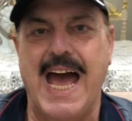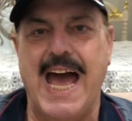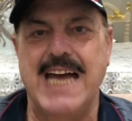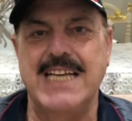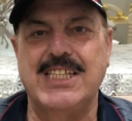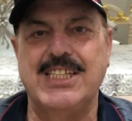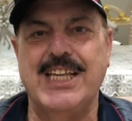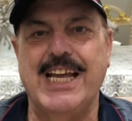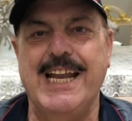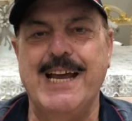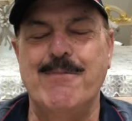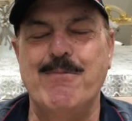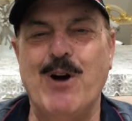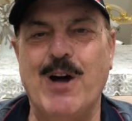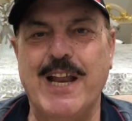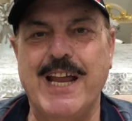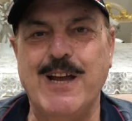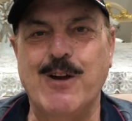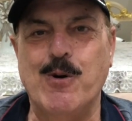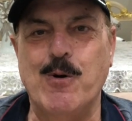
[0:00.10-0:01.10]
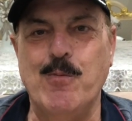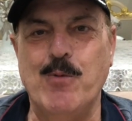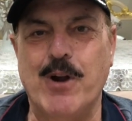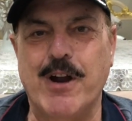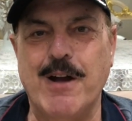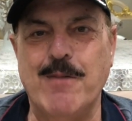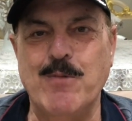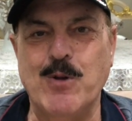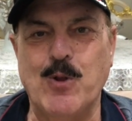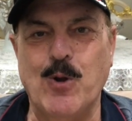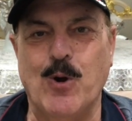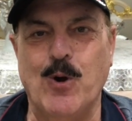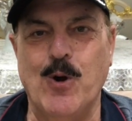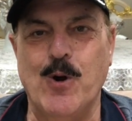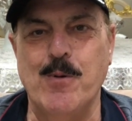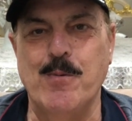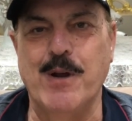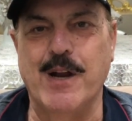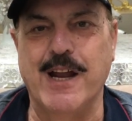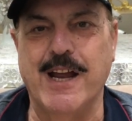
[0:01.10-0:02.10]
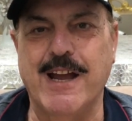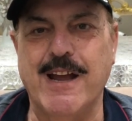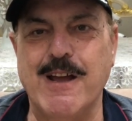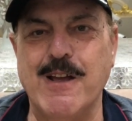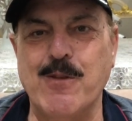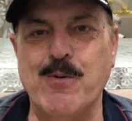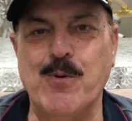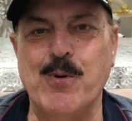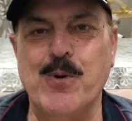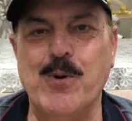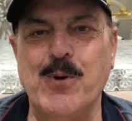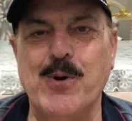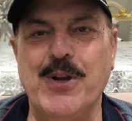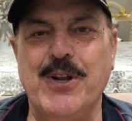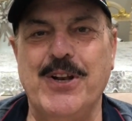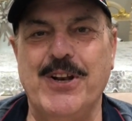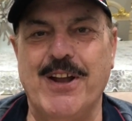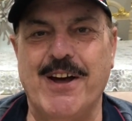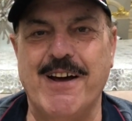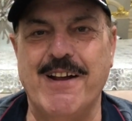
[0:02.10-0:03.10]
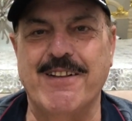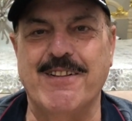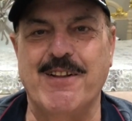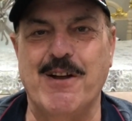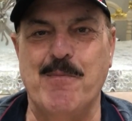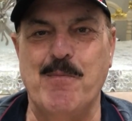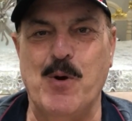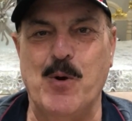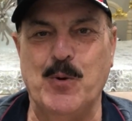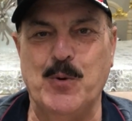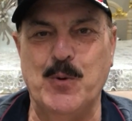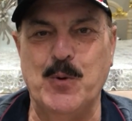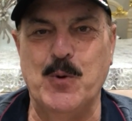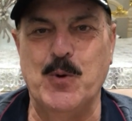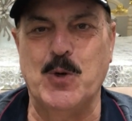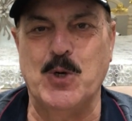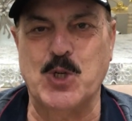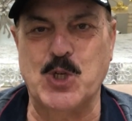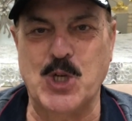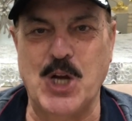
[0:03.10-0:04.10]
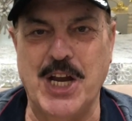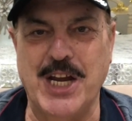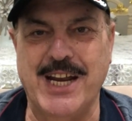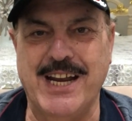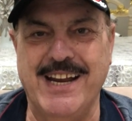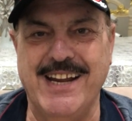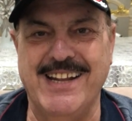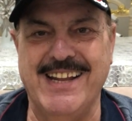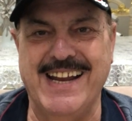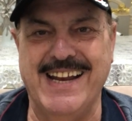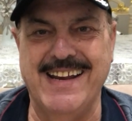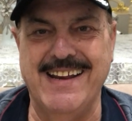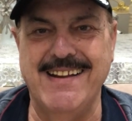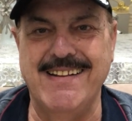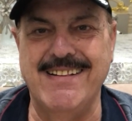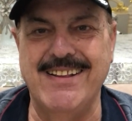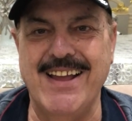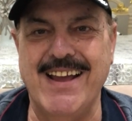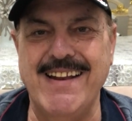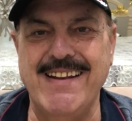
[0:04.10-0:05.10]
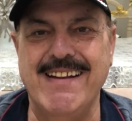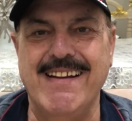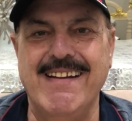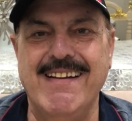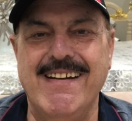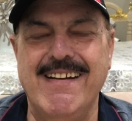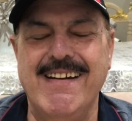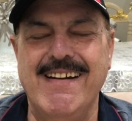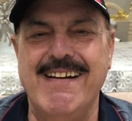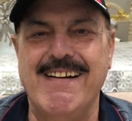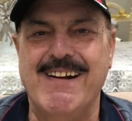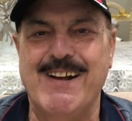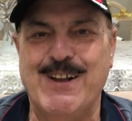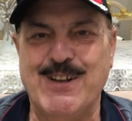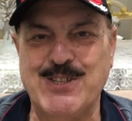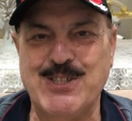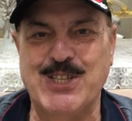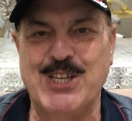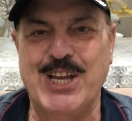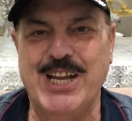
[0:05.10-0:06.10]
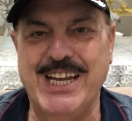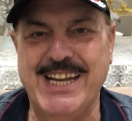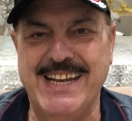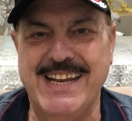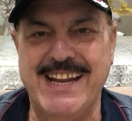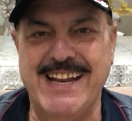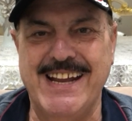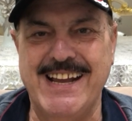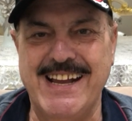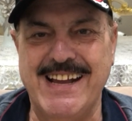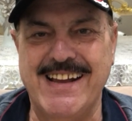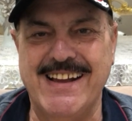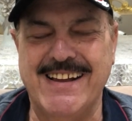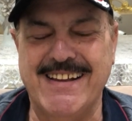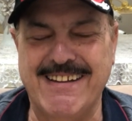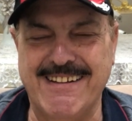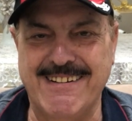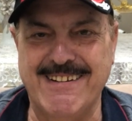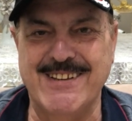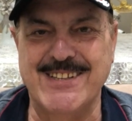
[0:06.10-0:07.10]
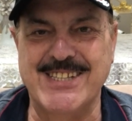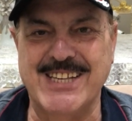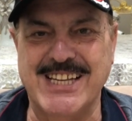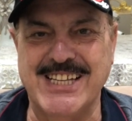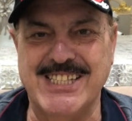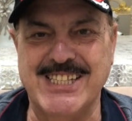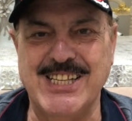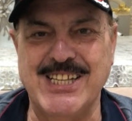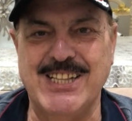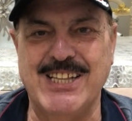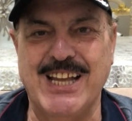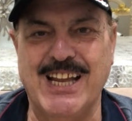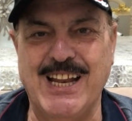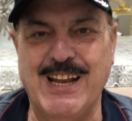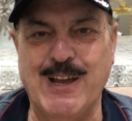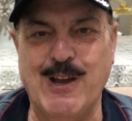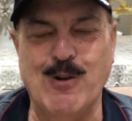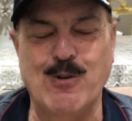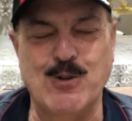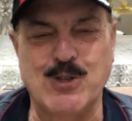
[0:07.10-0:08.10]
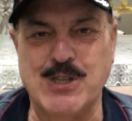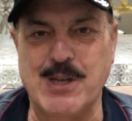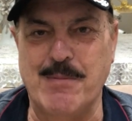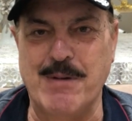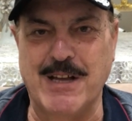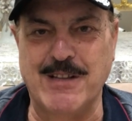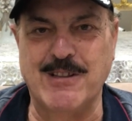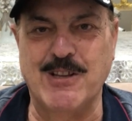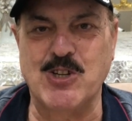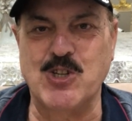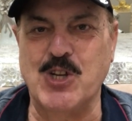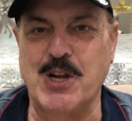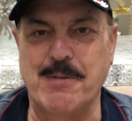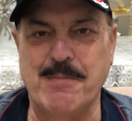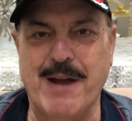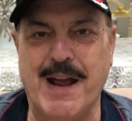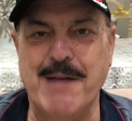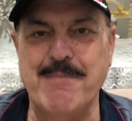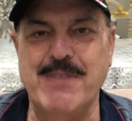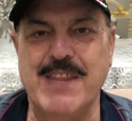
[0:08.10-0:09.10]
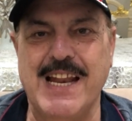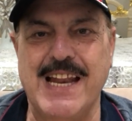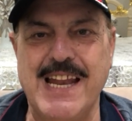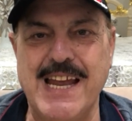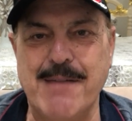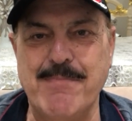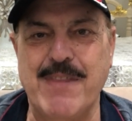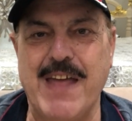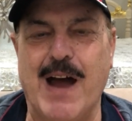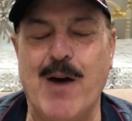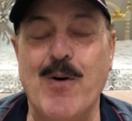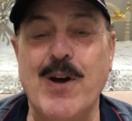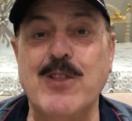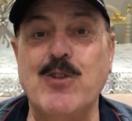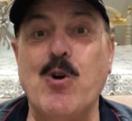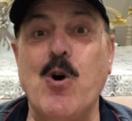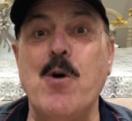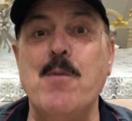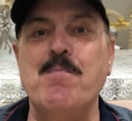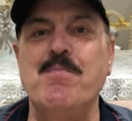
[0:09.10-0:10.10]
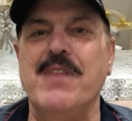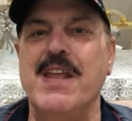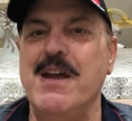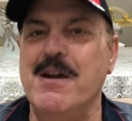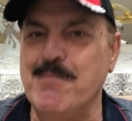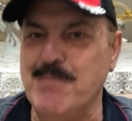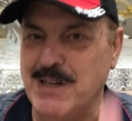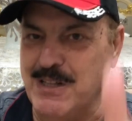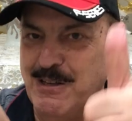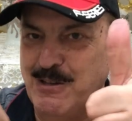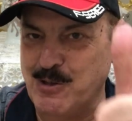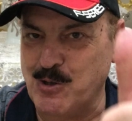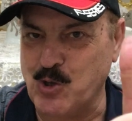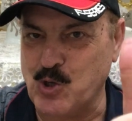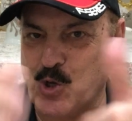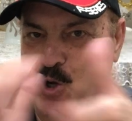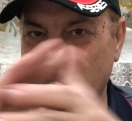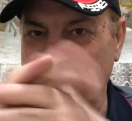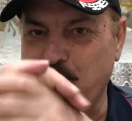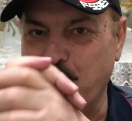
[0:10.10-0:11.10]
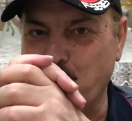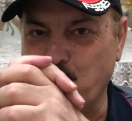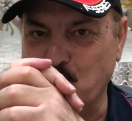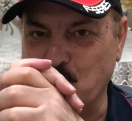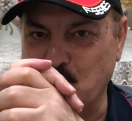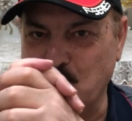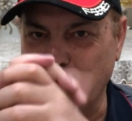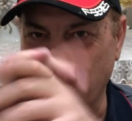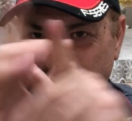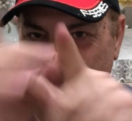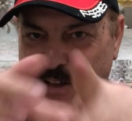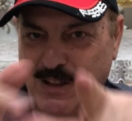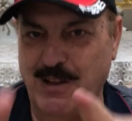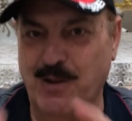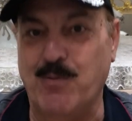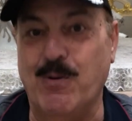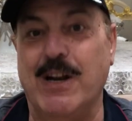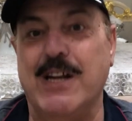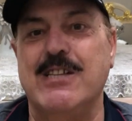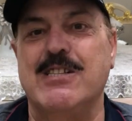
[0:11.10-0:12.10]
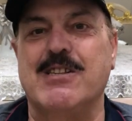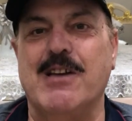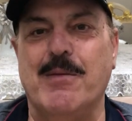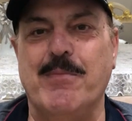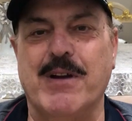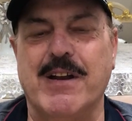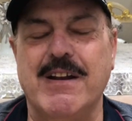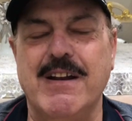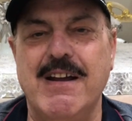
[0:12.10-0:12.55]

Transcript: السلام عليكم ورحمة الله وبركاته النهاردة موضوع شيق جدا جدا خاصة ان انا خلاص خسيت الكيلو 17 بحمد الله بدعواتكم ما تنسوش اللايك والشير فضلا وليس عمل